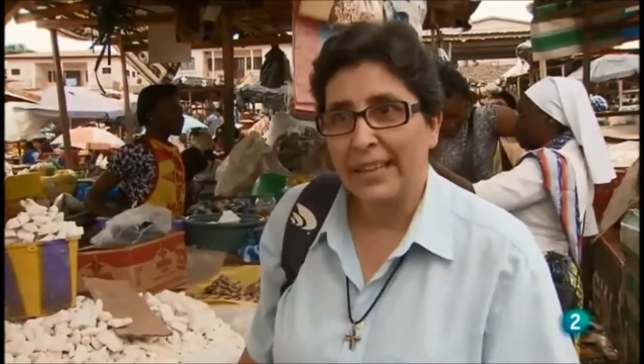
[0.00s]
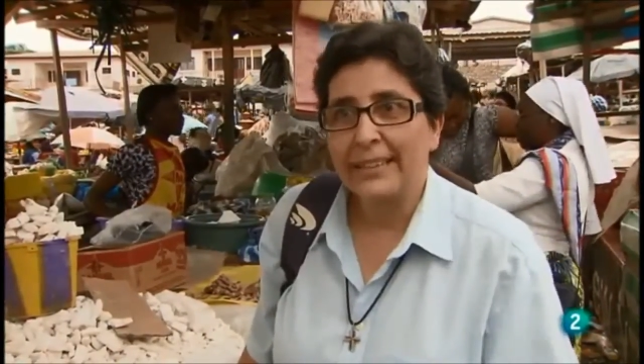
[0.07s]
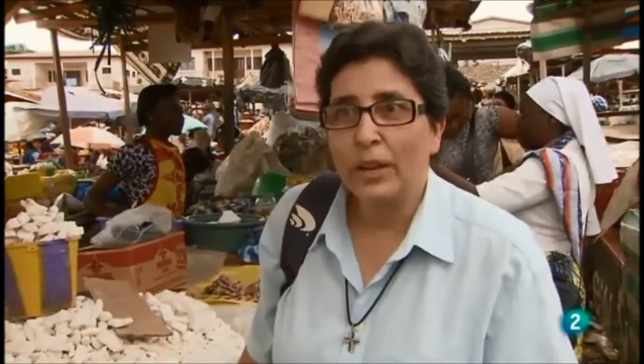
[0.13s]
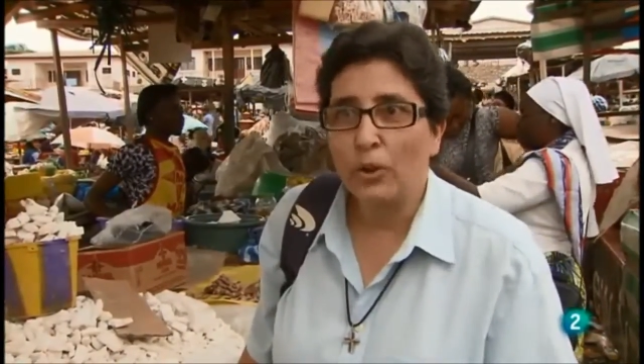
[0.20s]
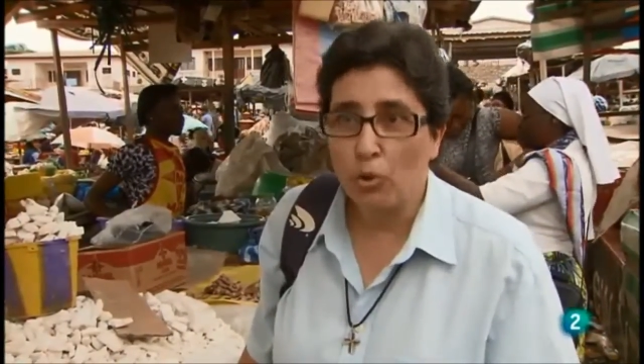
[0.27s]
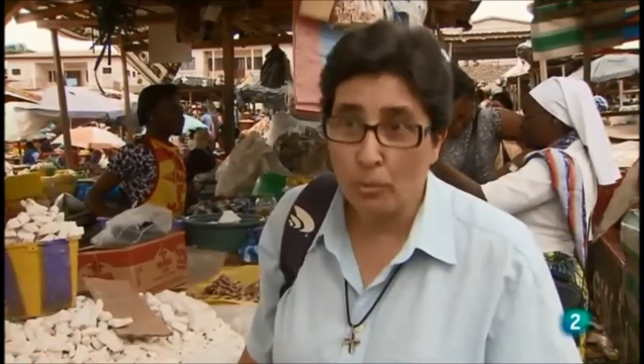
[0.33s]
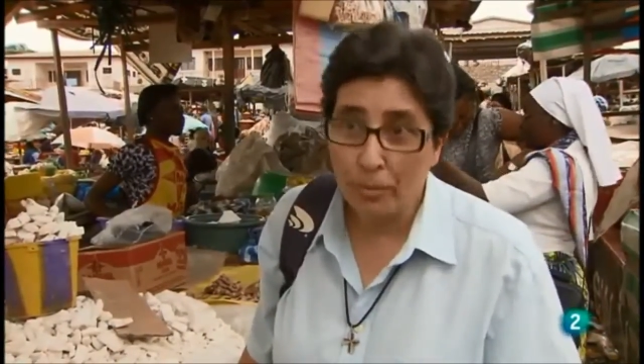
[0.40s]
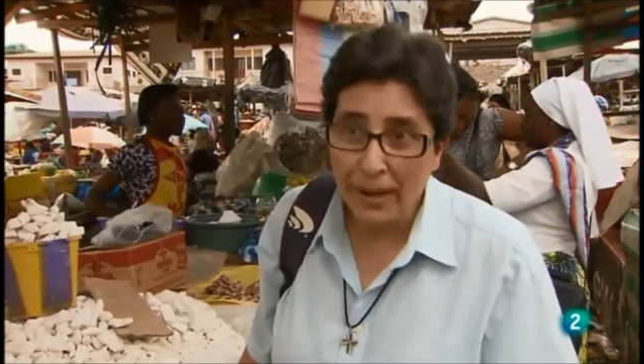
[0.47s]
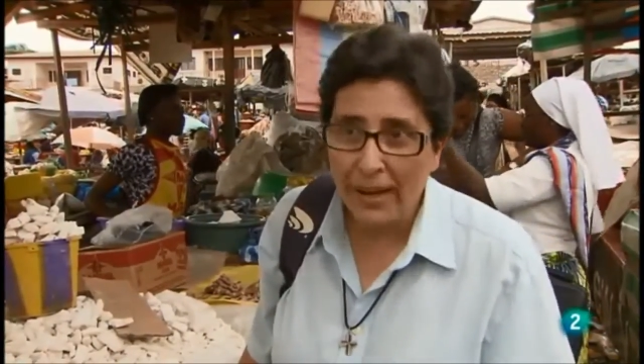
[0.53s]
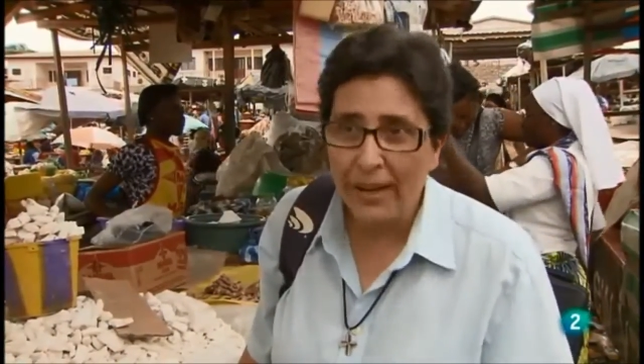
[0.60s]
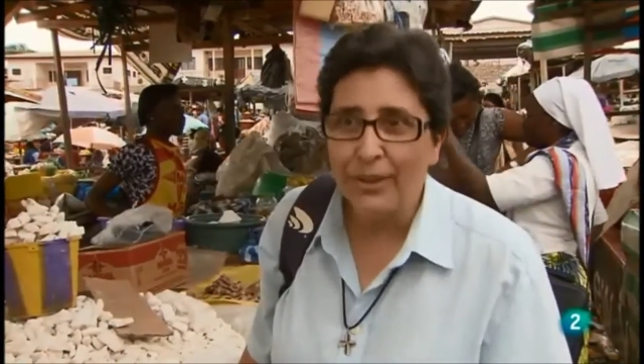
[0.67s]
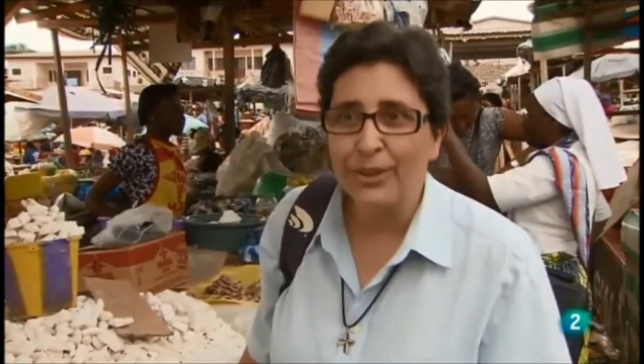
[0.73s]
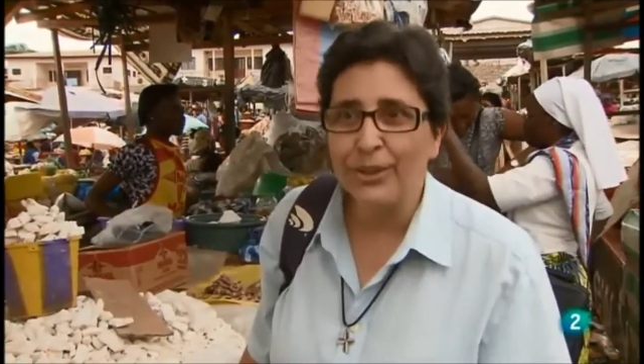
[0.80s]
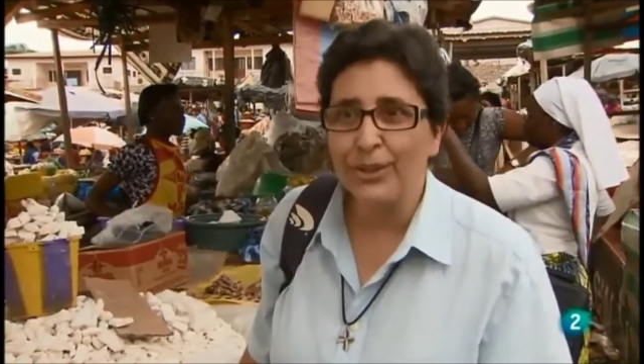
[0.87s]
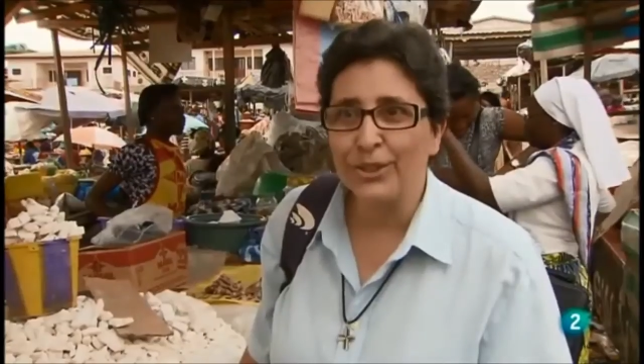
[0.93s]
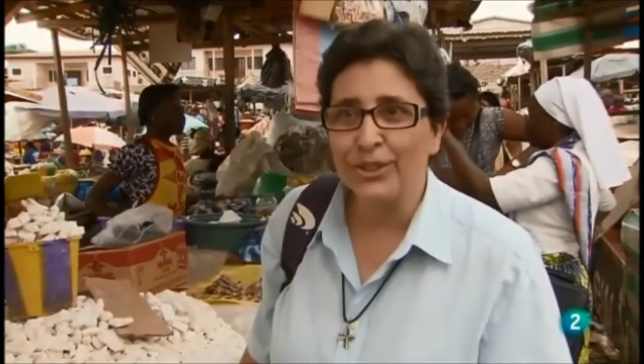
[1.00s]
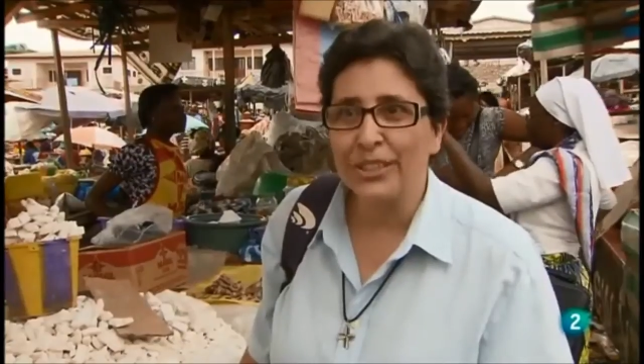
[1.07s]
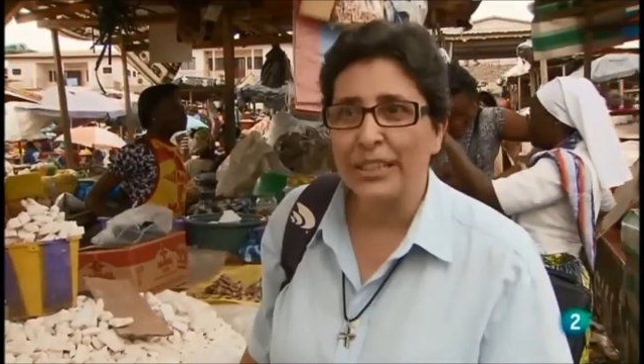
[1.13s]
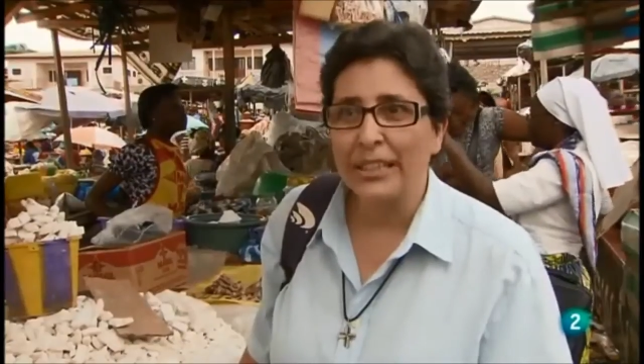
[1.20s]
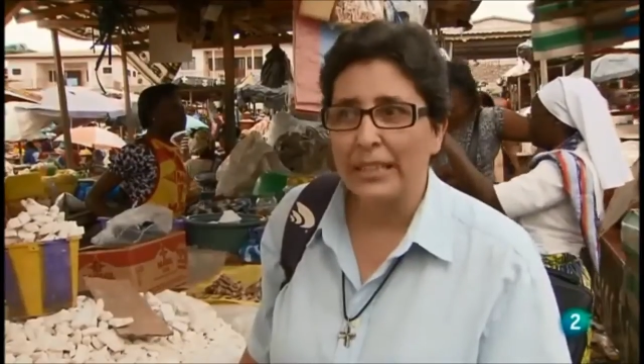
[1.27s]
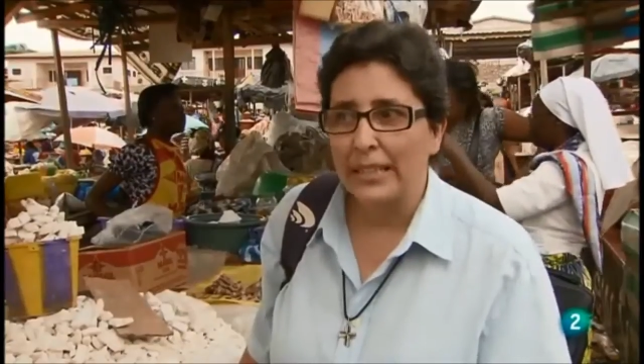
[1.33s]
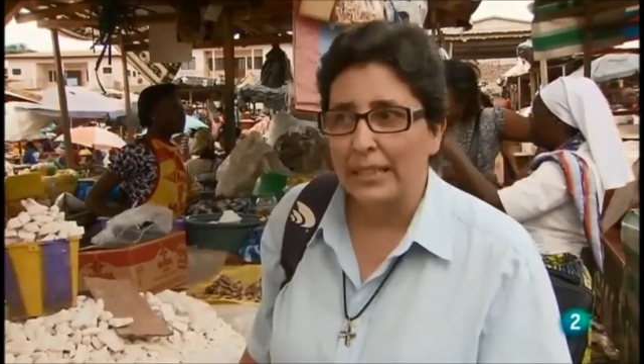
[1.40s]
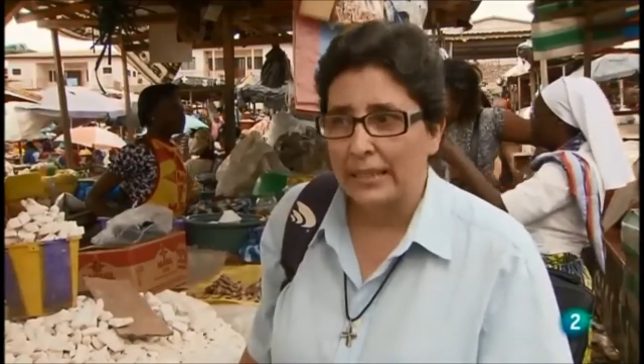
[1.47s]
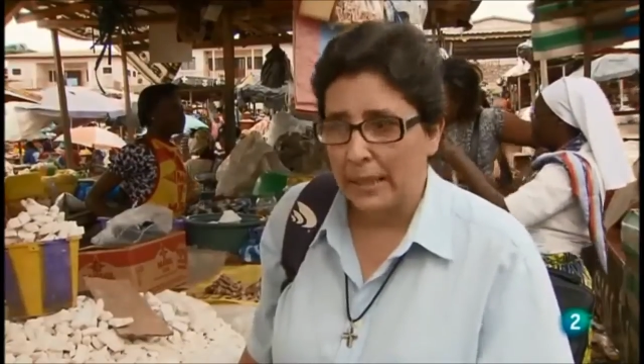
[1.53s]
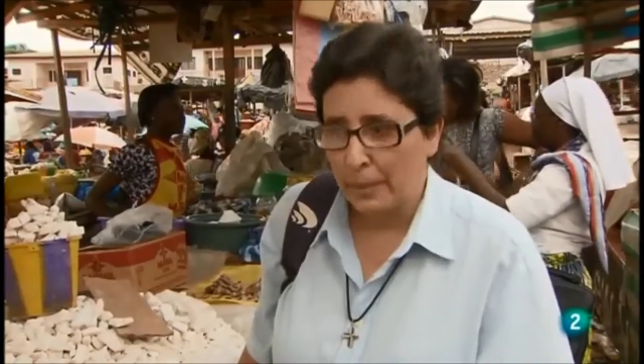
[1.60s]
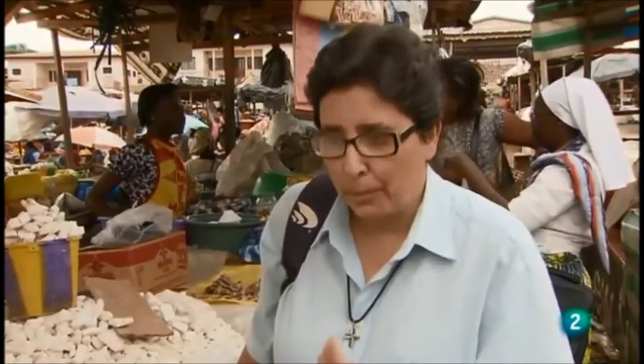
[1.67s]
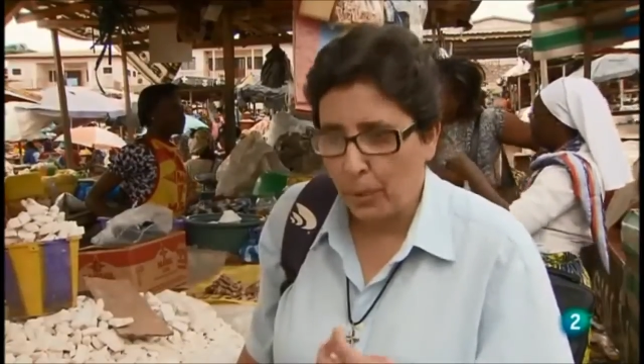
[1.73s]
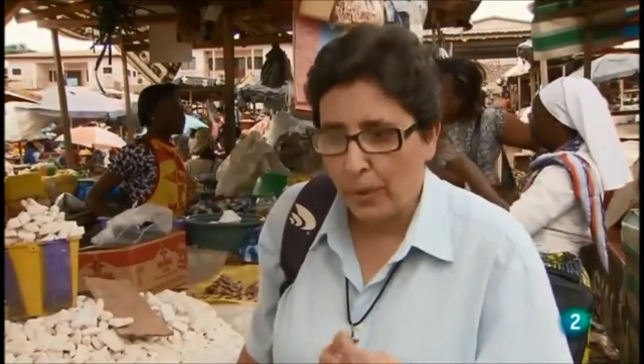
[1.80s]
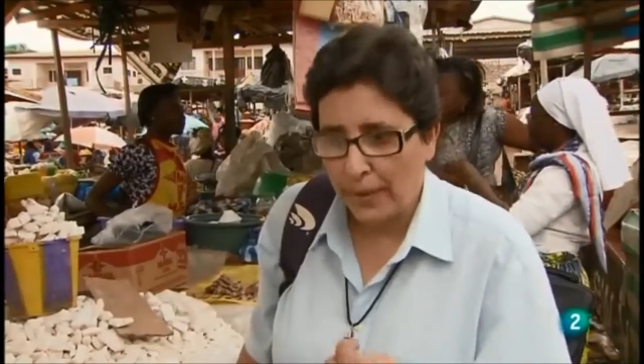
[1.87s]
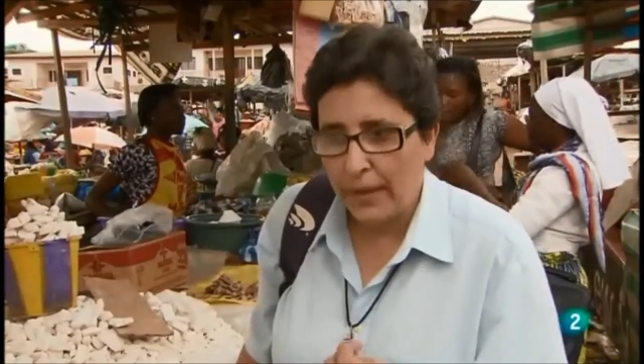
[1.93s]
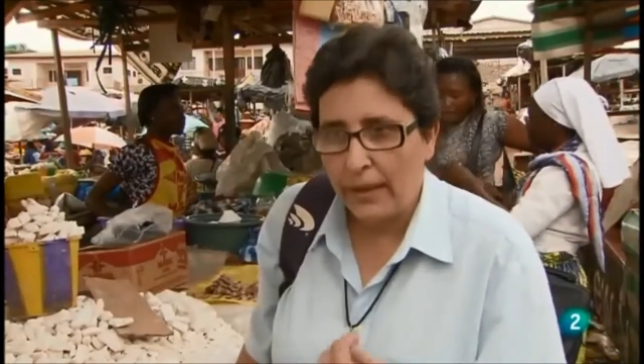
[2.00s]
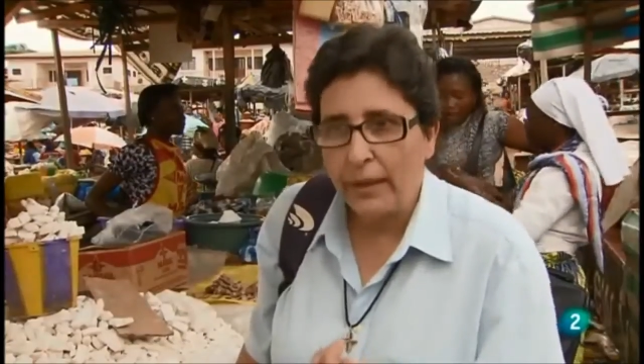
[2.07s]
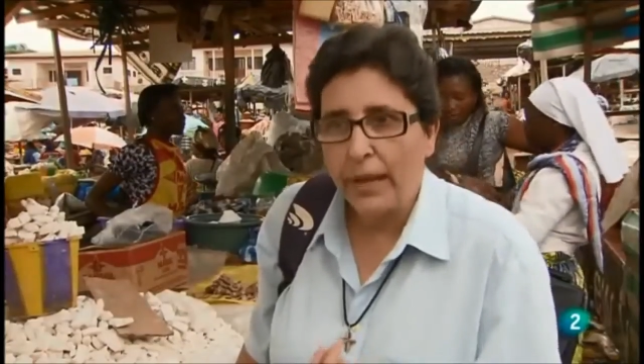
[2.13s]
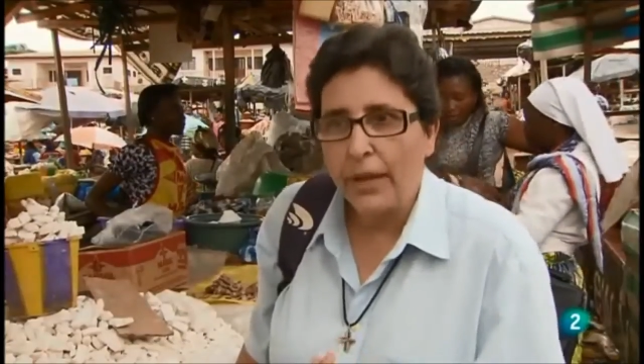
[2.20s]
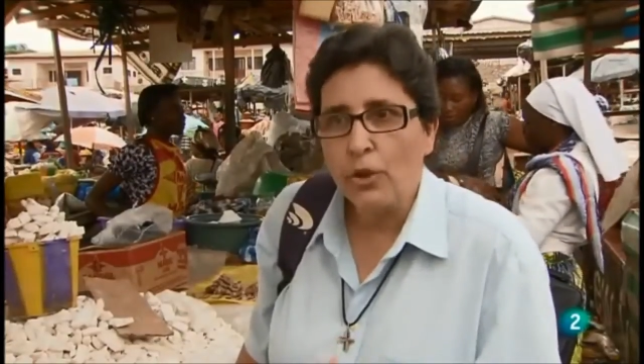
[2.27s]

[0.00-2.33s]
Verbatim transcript: están ocupados, se pueden